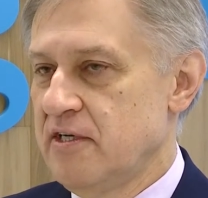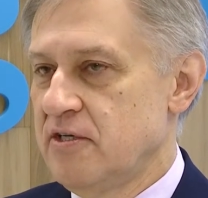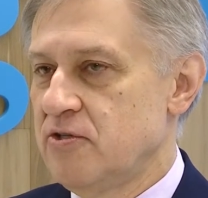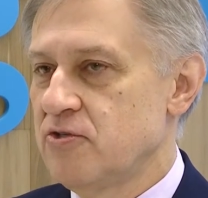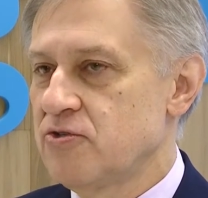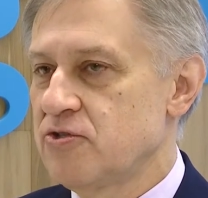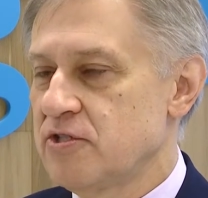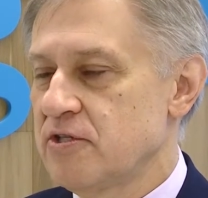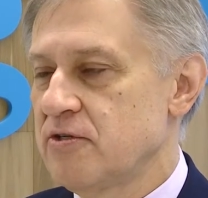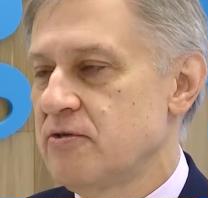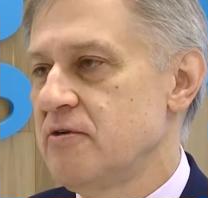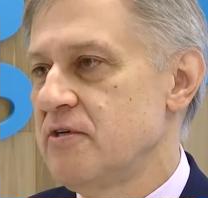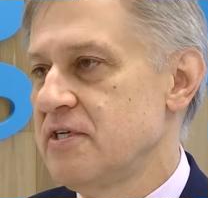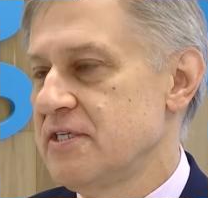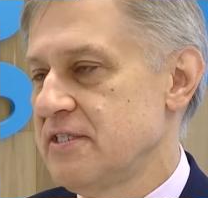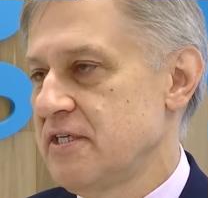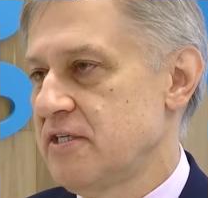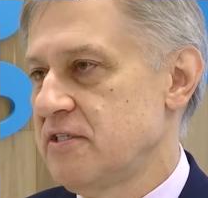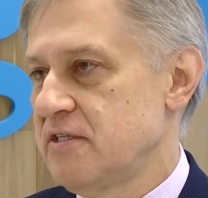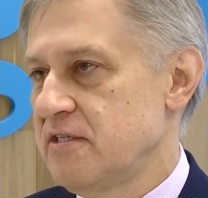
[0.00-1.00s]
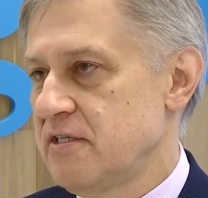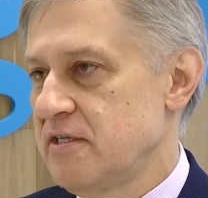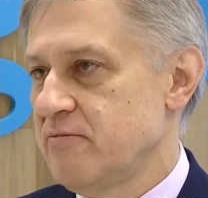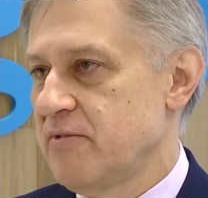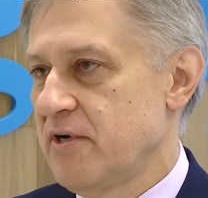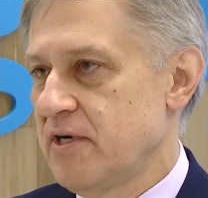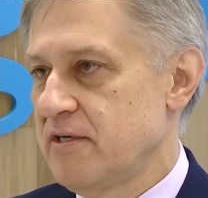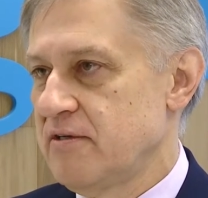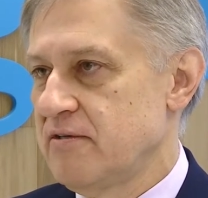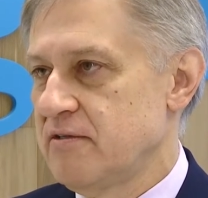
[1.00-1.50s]
To szczególne znaczenie
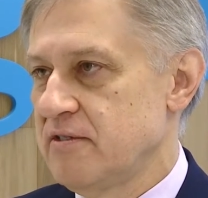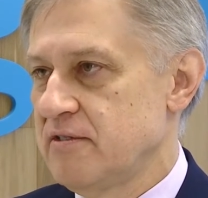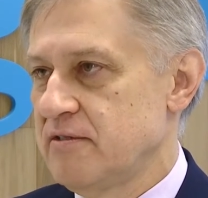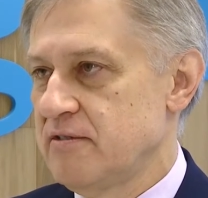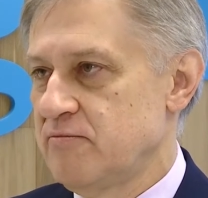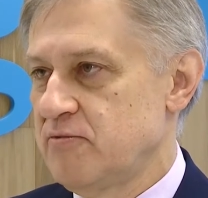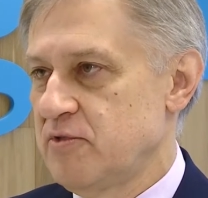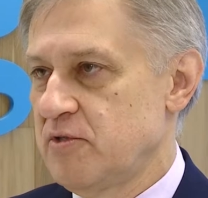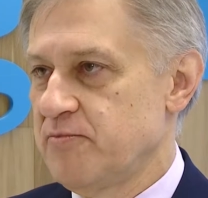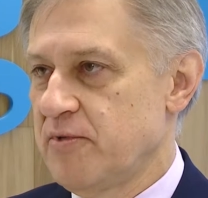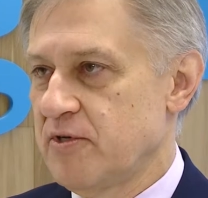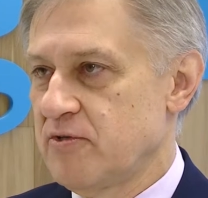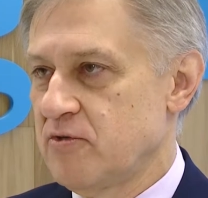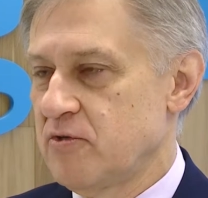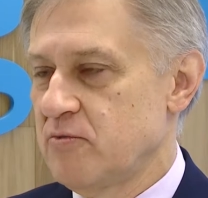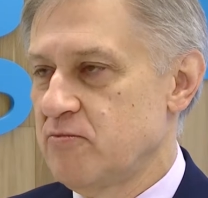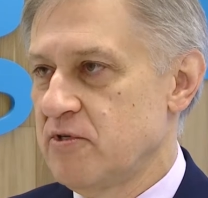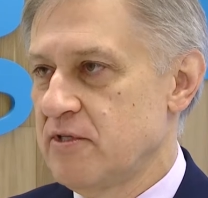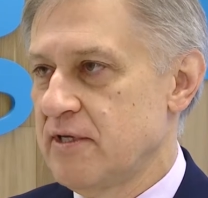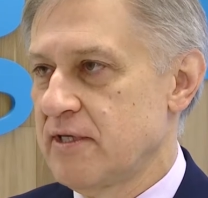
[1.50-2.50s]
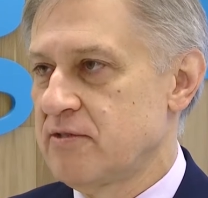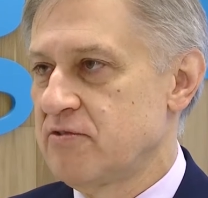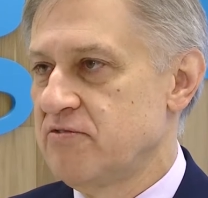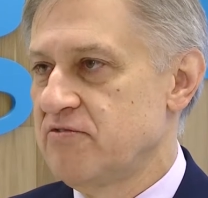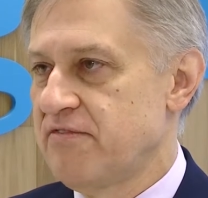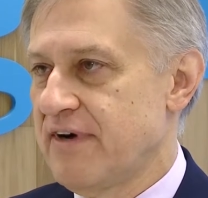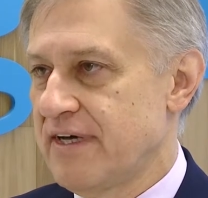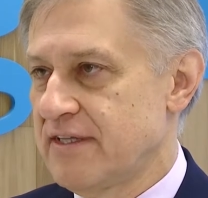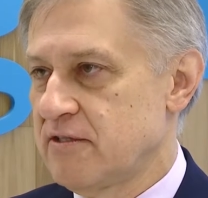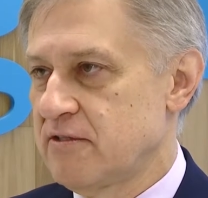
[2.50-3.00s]
ma w przypadku podatku
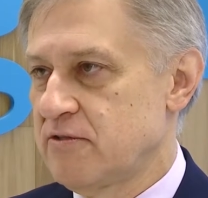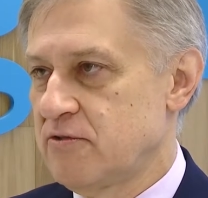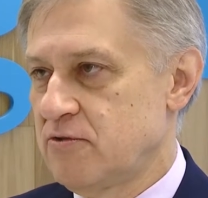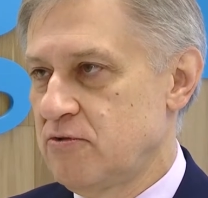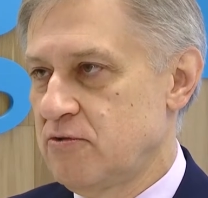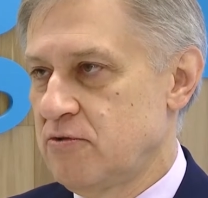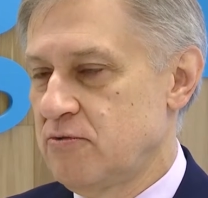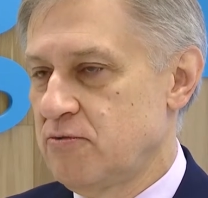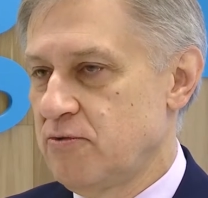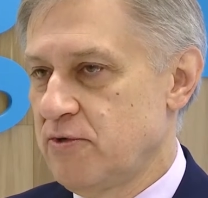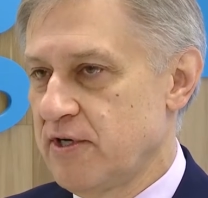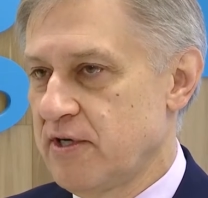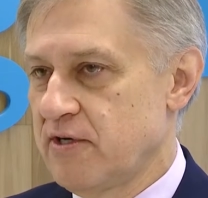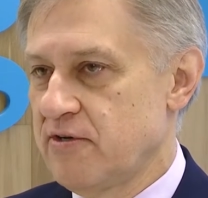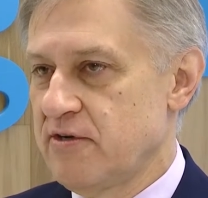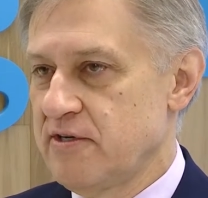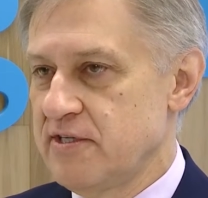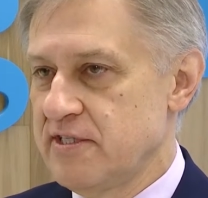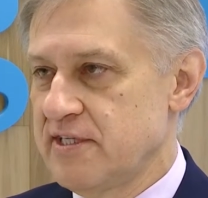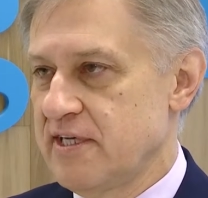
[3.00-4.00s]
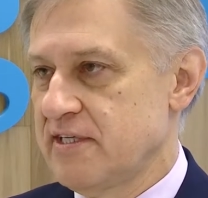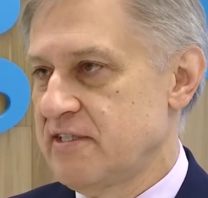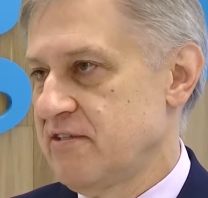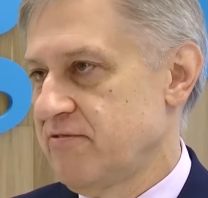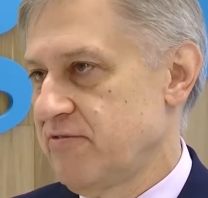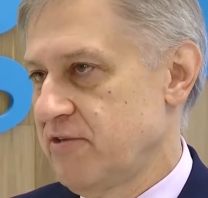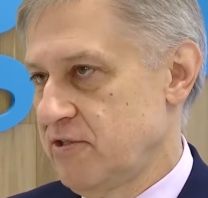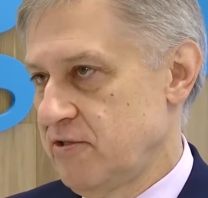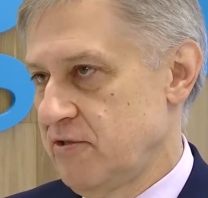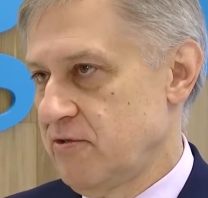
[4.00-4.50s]
VAT, którego
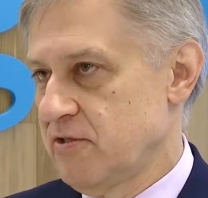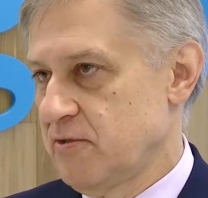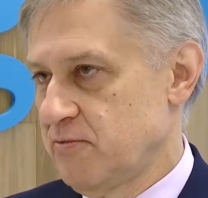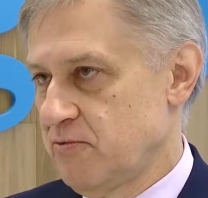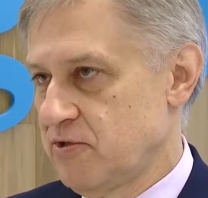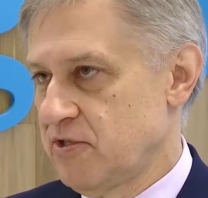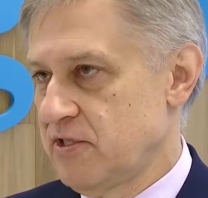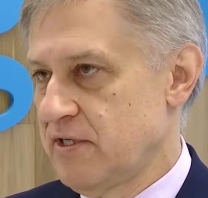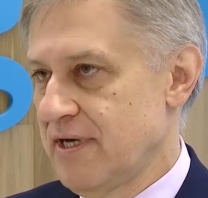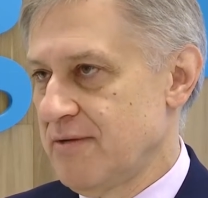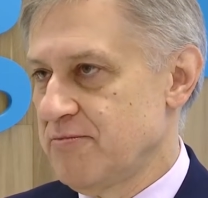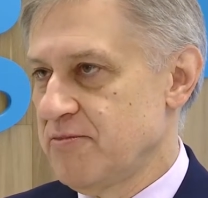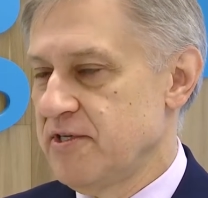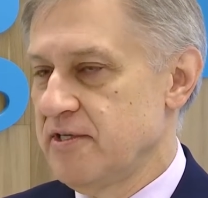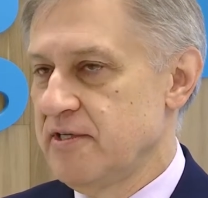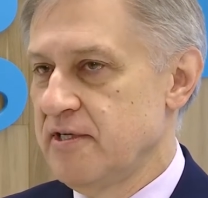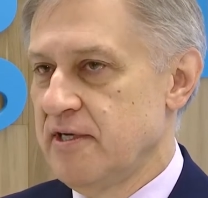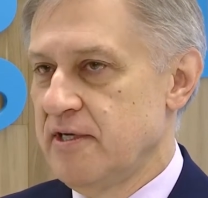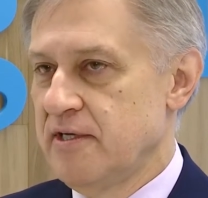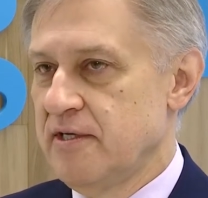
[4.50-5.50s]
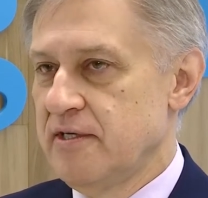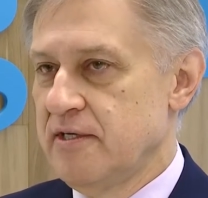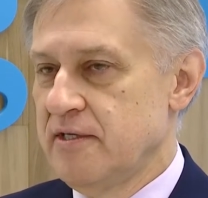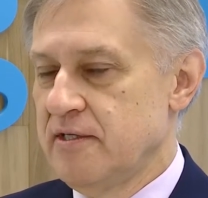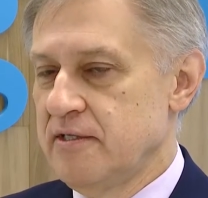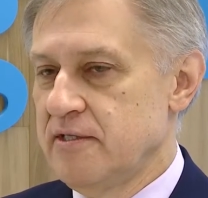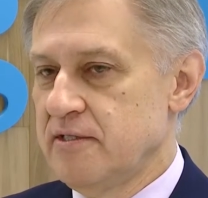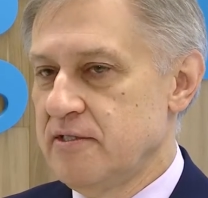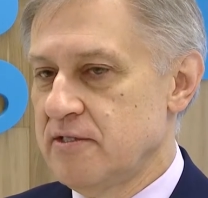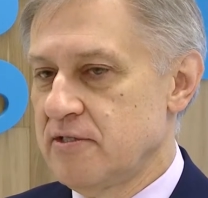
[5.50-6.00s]
realizację właśnie rozpoczynamy
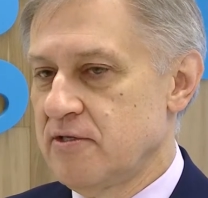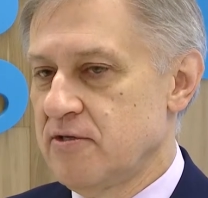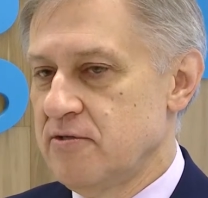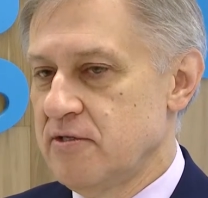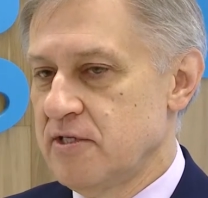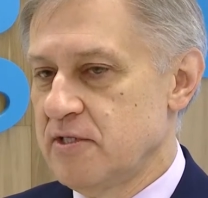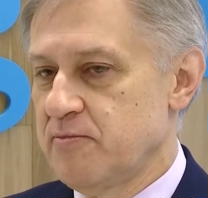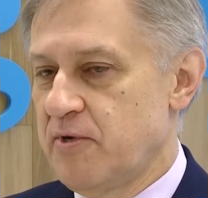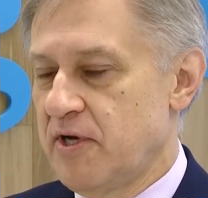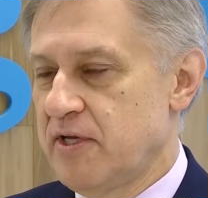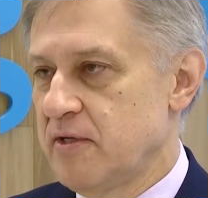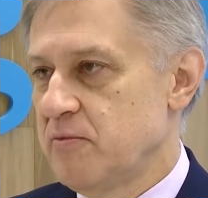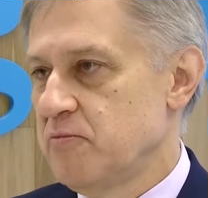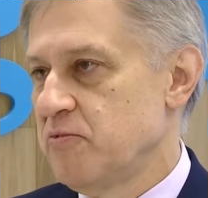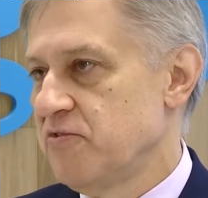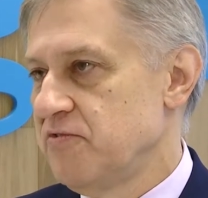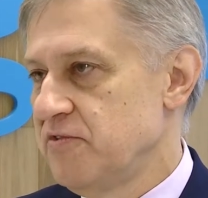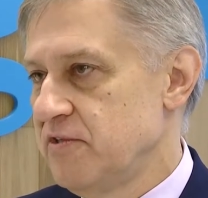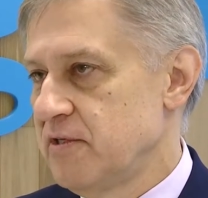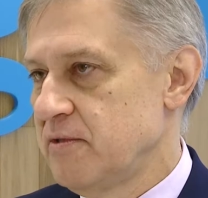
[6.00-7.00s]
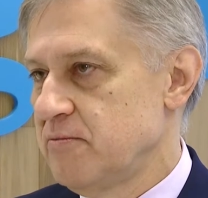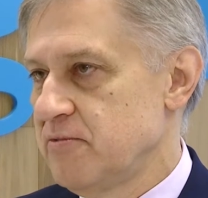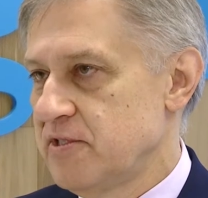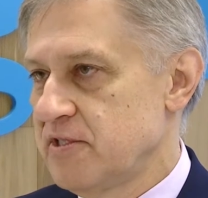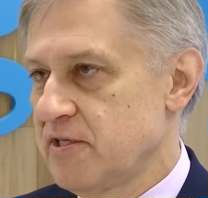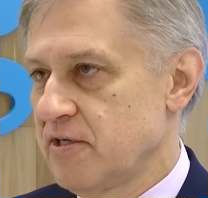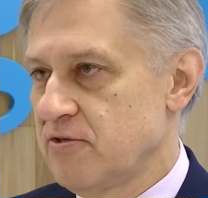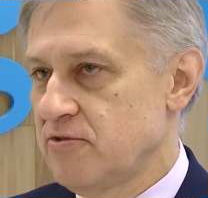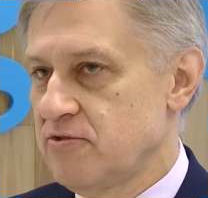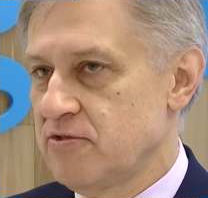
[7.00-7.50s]
i zgodnie z planem powinien być
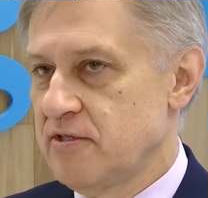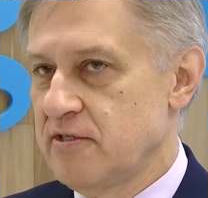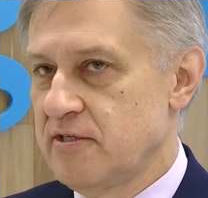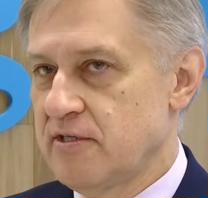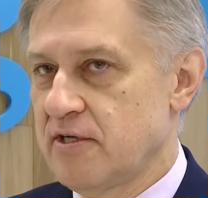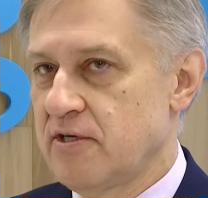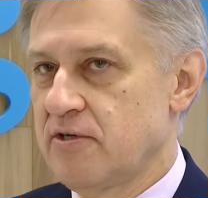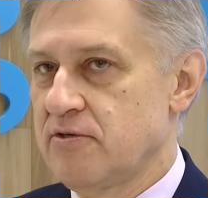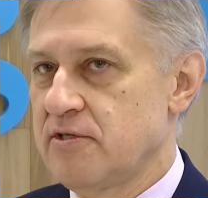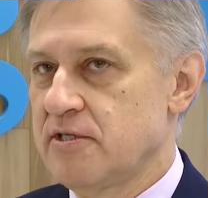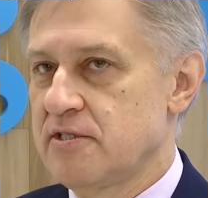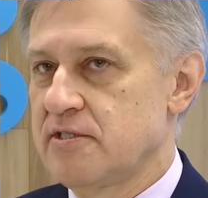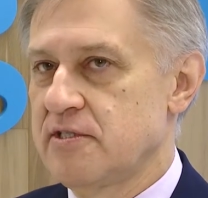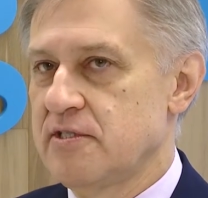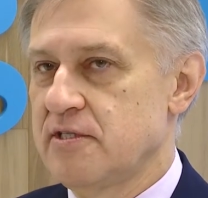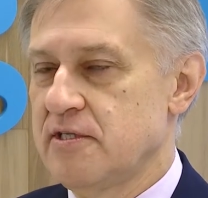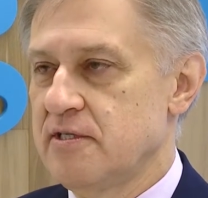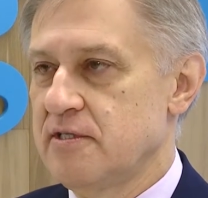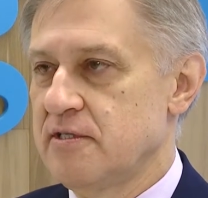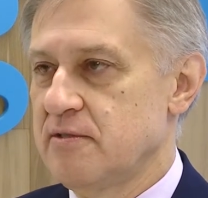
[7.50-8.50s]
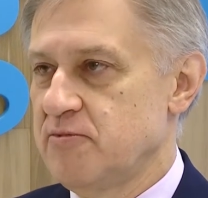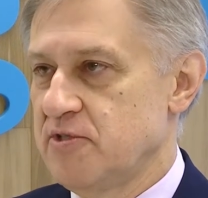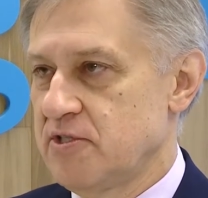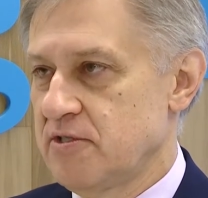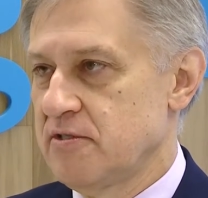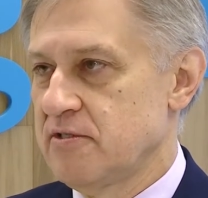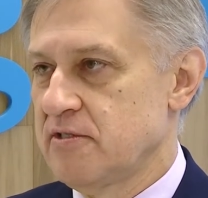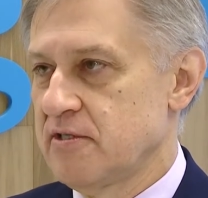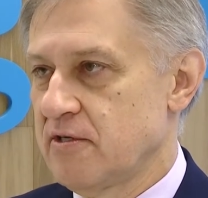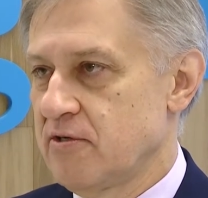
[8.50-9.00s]
zakończony na koniec
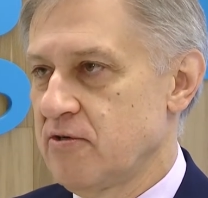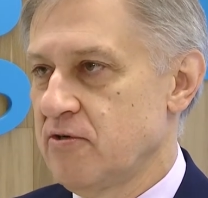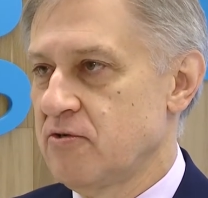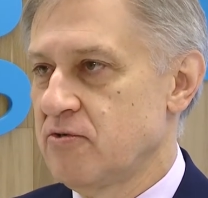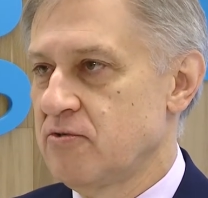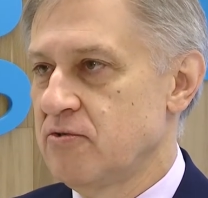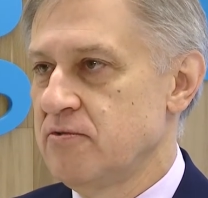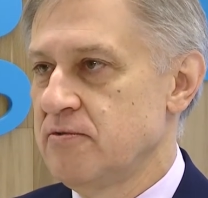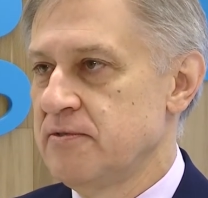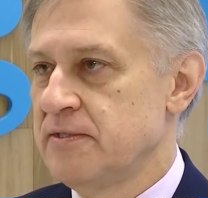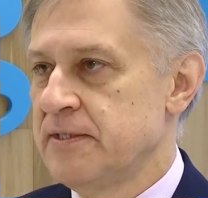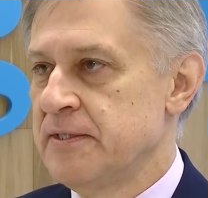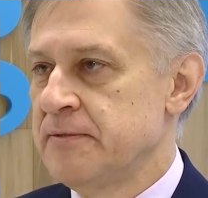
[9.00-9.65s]
bieżącego roku.